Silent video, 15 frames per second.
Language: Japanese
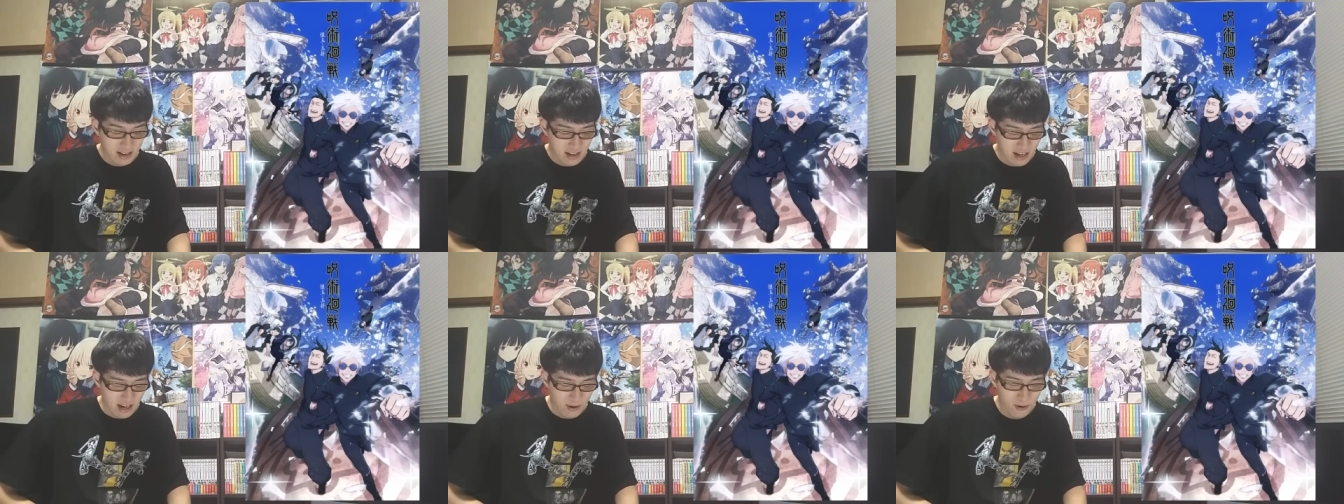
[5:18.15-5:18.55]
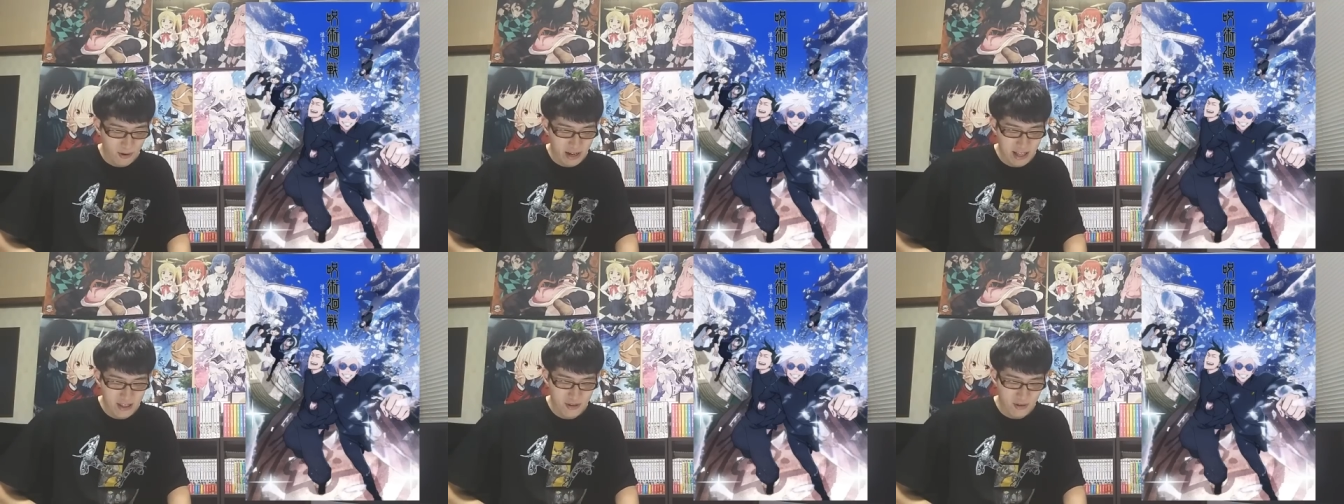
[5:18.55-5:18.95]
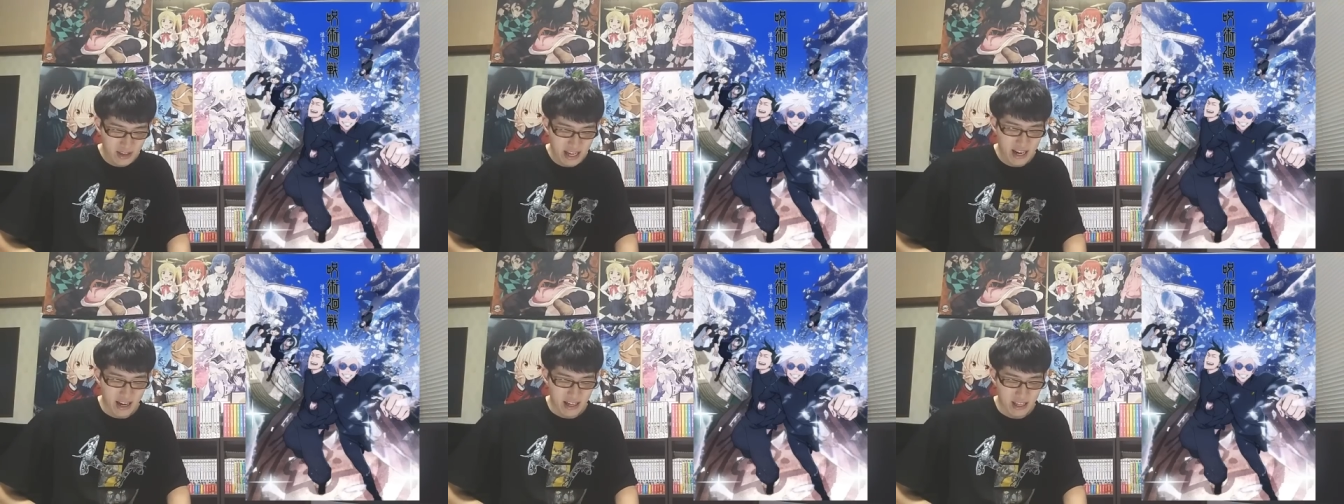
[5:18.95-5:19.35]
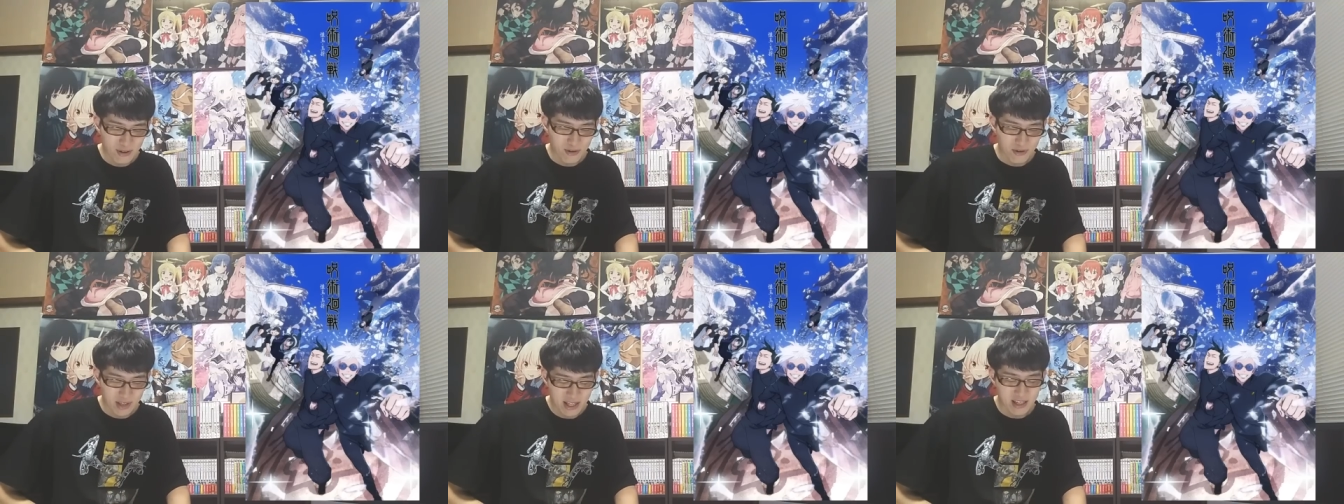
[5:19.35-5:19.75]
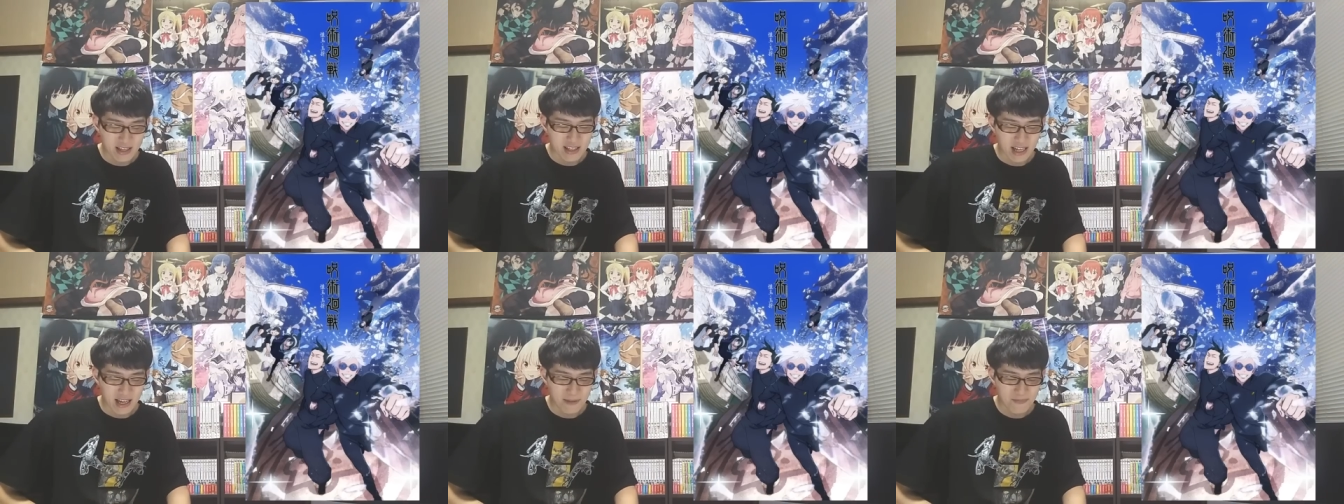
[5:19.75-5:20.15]
過去編のキャラがねどんどん出てき
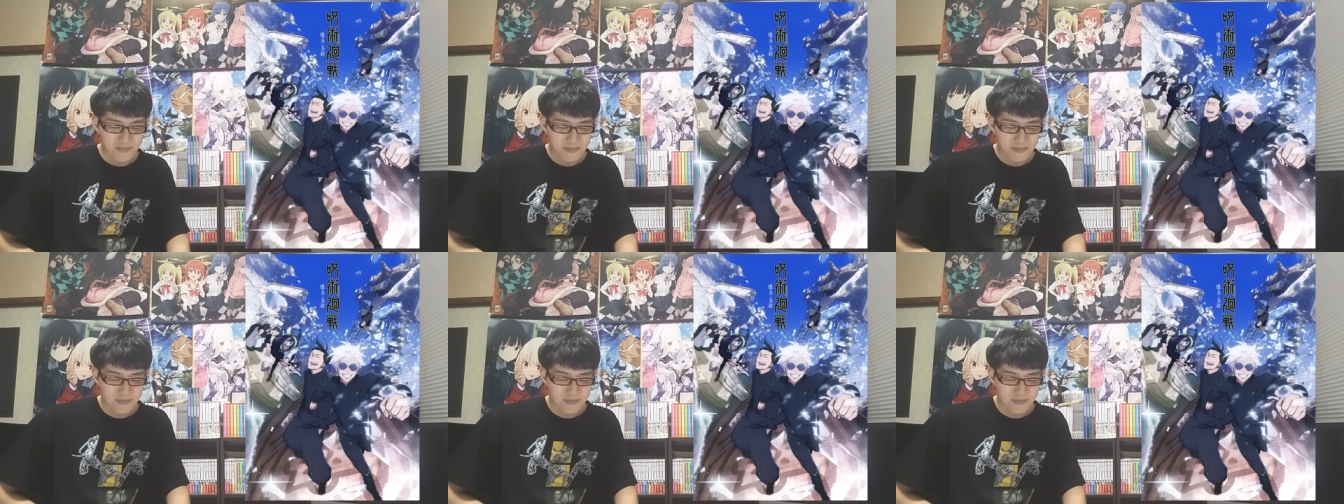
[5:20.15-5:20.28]
た